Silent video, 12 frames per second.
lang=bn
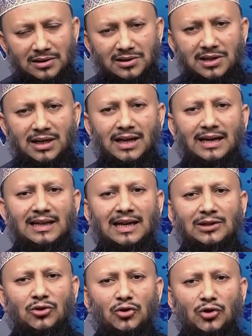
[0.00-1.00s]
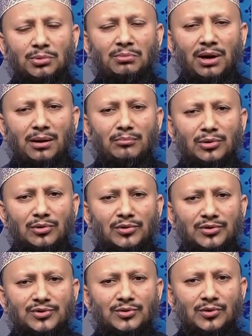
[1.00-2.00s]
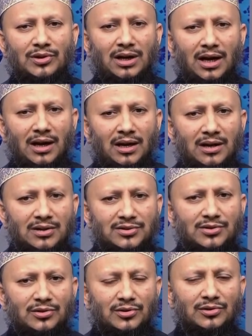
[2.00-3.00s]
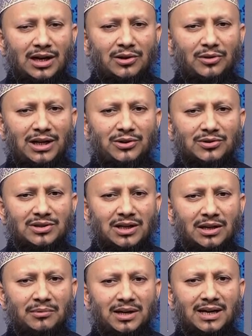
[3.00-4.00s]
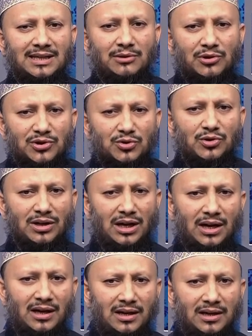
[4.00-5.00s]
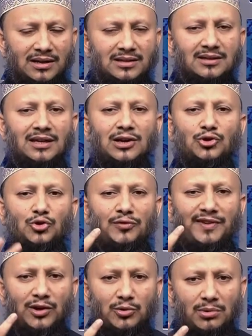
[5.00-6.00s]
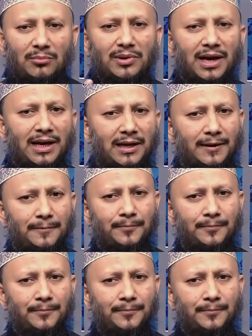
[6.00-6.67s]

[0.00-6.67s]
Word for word: সেই হেদায়ত হলো নবী মাহমুদুর রসুল্লাহ সাল্লাহ আলিউসাল্লামে রেখে যাওয়া সুন্না তেরাক তফিকুম আমরাইন